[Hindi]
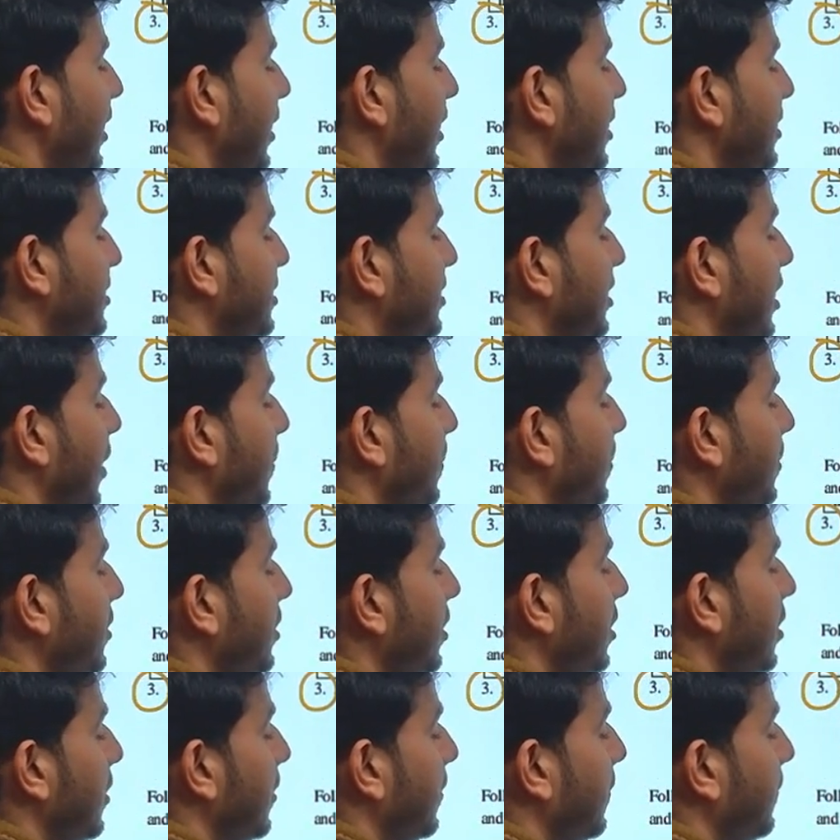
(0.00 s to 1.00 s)
ये सब
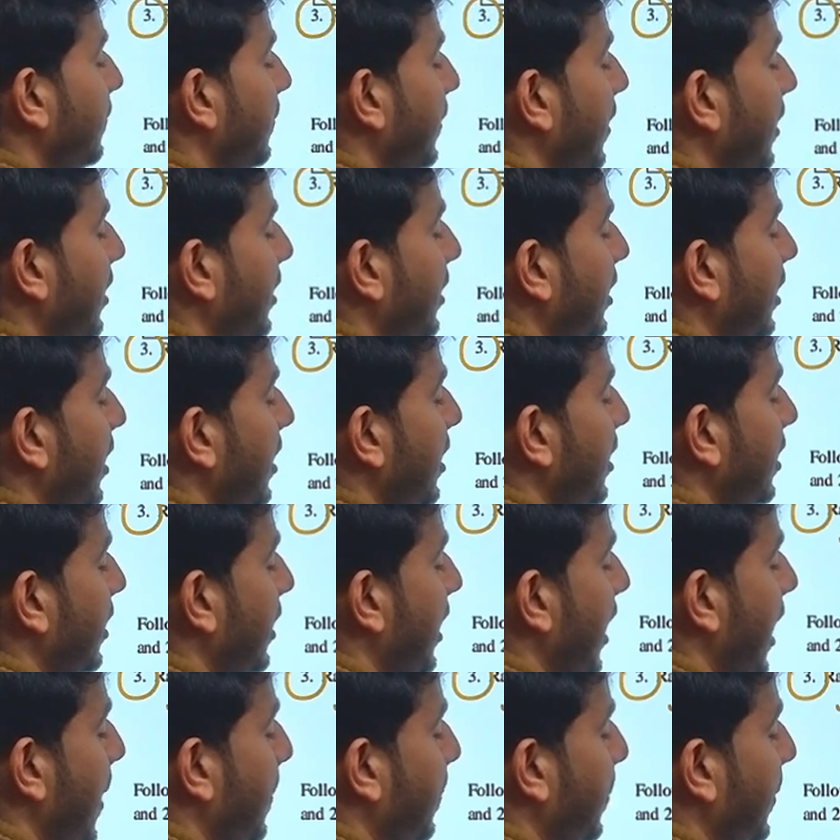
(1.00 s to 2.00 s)
वर्किंग
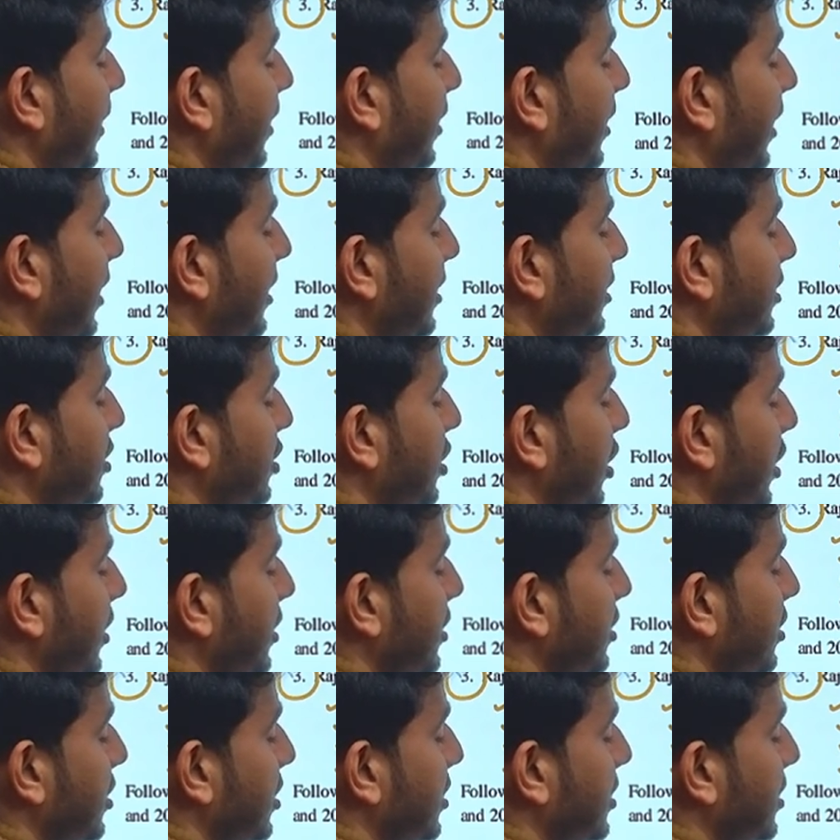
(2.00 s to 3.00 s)
कैपिटल
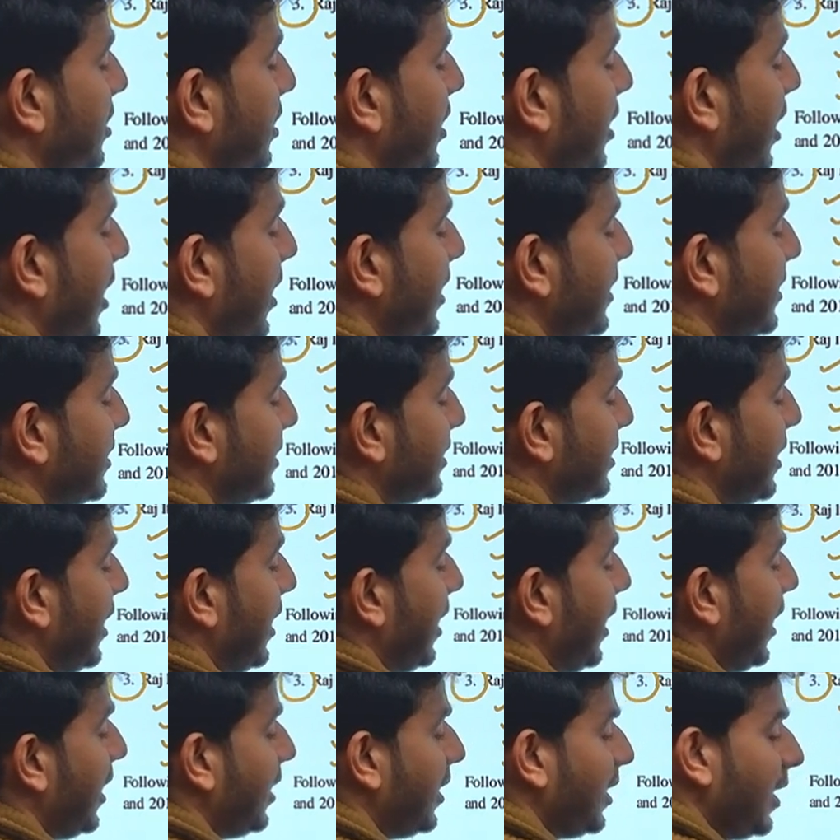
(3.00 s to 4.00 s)
चेंजेस का हिस्सा
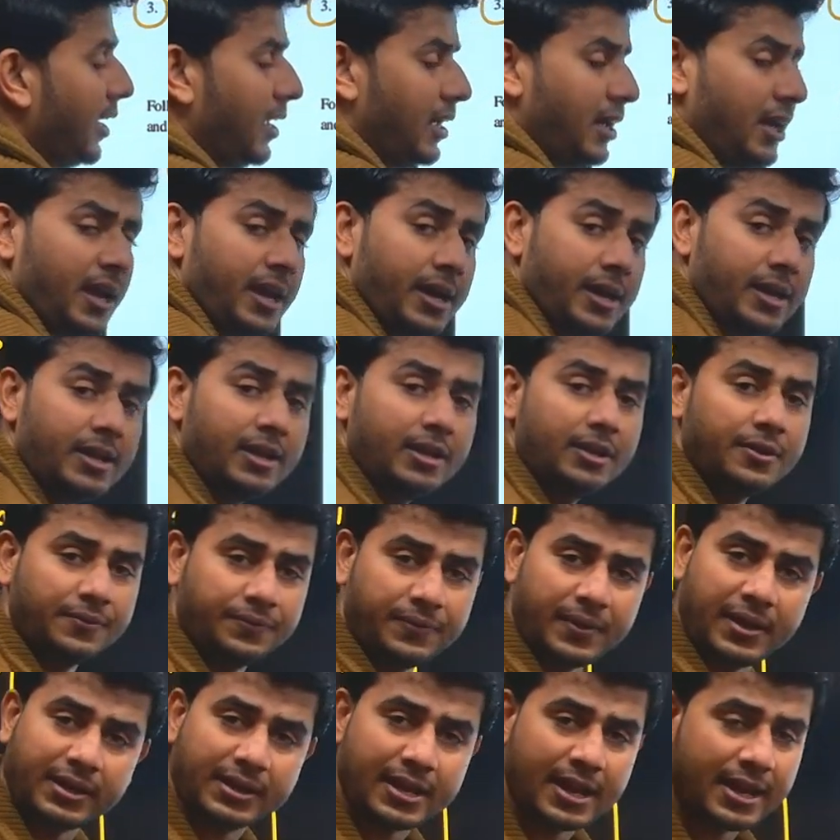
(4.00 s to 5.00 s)
है या नहीं है
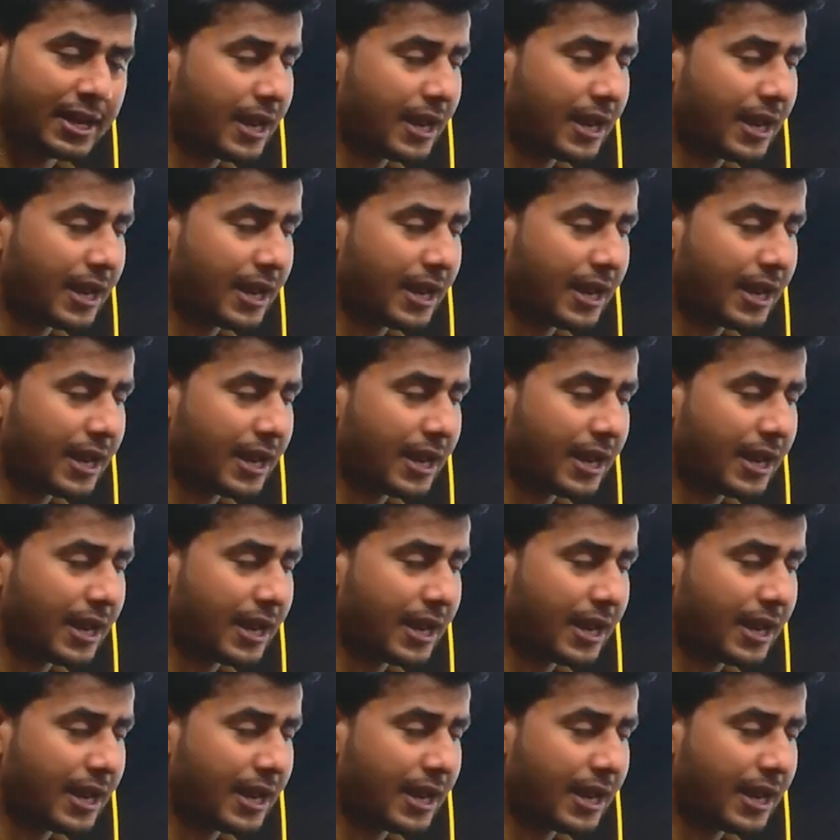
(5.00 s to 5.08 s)
वर्किंग